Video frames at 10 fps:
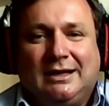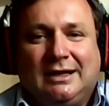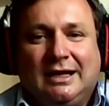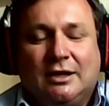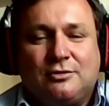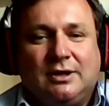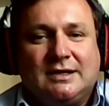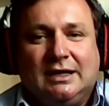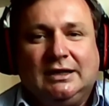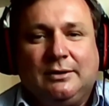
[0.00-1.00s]
que tengas un
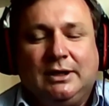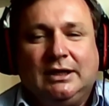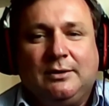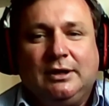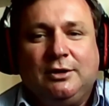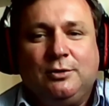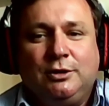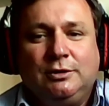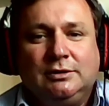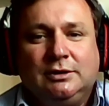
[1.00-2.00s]
excelente
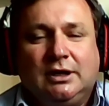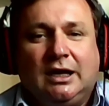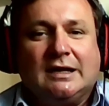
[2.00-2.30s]
2021